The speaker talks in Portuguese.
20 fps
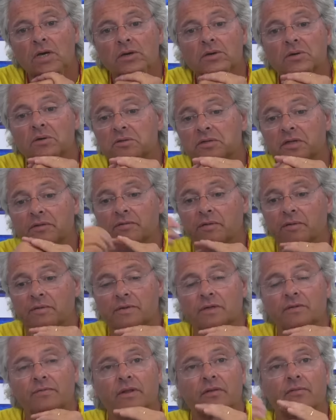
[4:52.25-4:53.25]
Eu não sei,
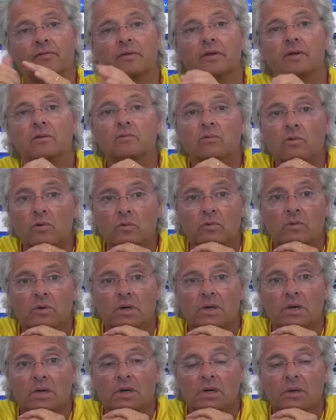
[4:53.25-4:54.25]
a gente vai definir tudo,
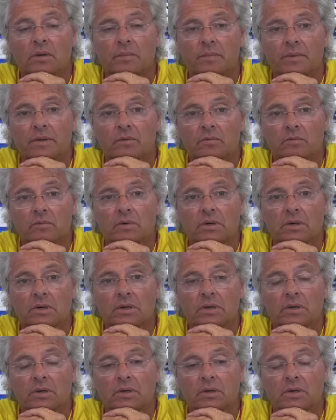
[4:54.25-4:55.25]
a, portanto,
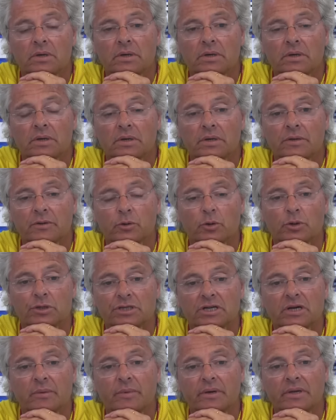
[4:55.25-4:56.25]
a, entre
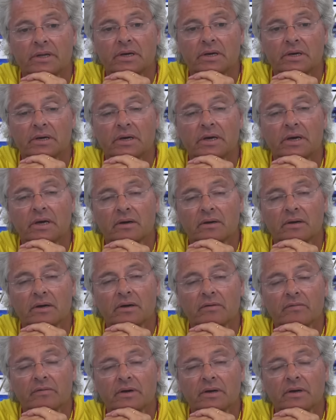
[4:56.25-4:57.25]
hoje e amanhã, quem é, quem
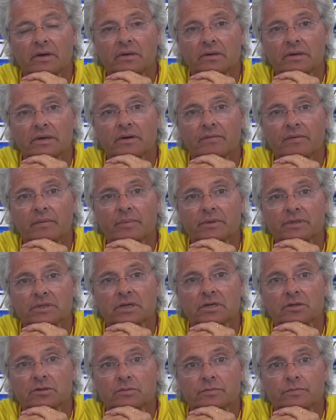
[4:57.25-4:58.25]
é, que, vai, quem é que vai para
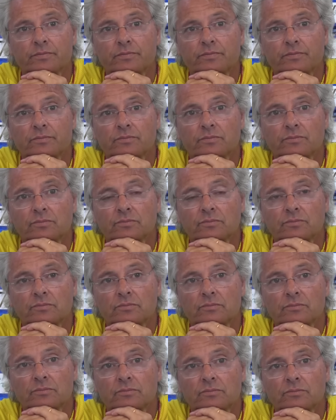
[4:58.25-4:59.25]
estágio. Hum, portanto,
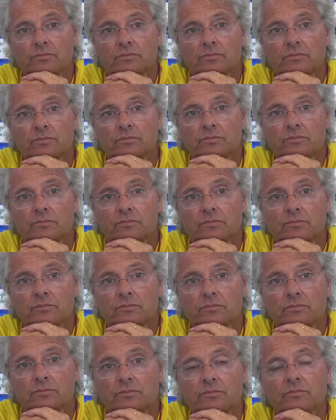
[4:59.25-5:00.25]
poderá haver jogadores
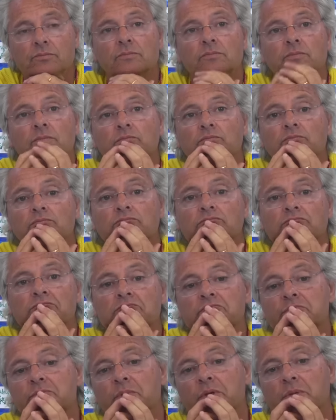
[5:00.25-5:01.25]
aqui que não irão para estágio?